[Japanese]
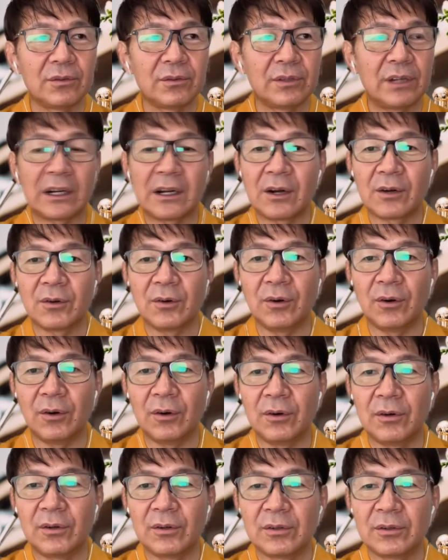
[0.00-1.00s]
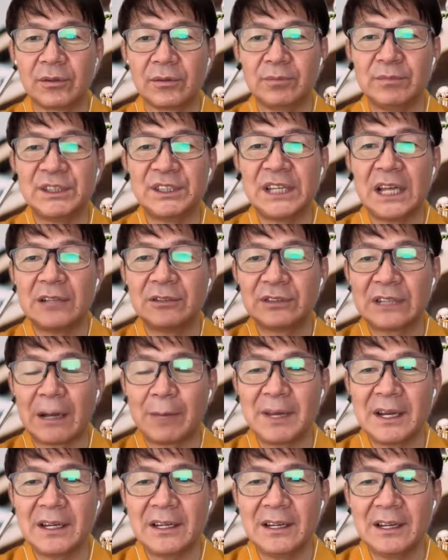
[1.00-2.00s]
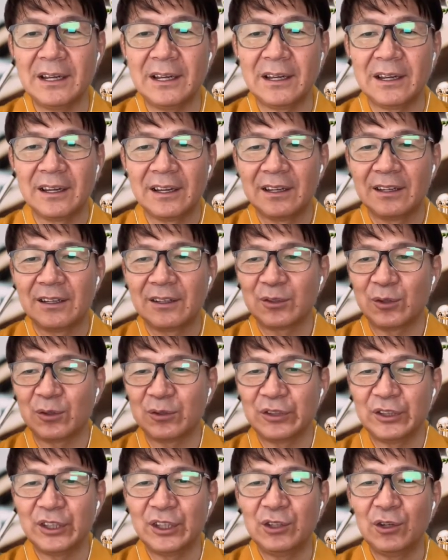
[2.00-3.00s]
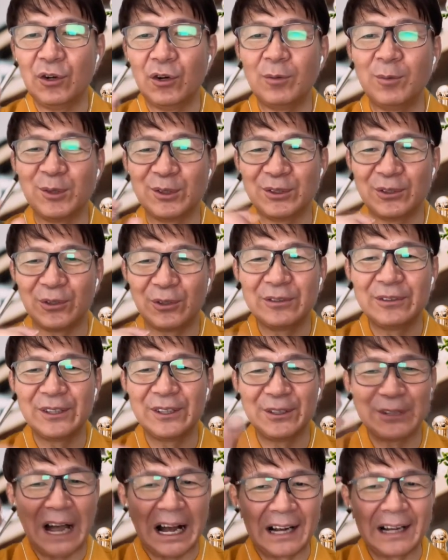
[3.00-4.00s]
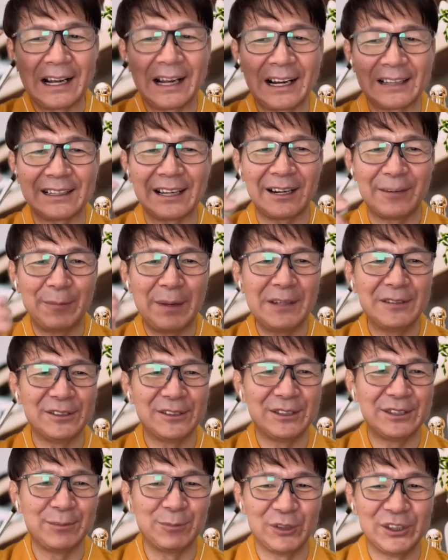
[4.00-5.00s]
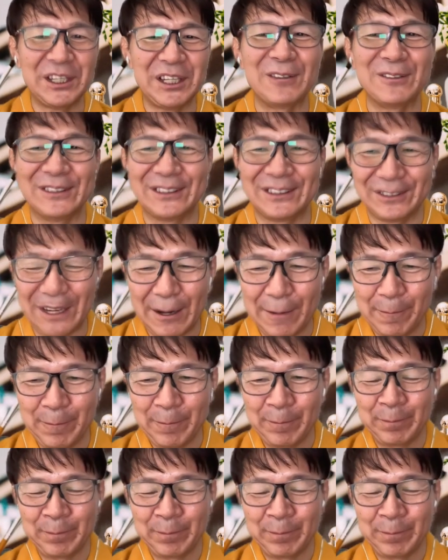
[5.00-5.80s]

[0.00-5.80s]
なんかこう見せるためにそういう色を持っとるっていう考え方のメイク師もいてるんですね。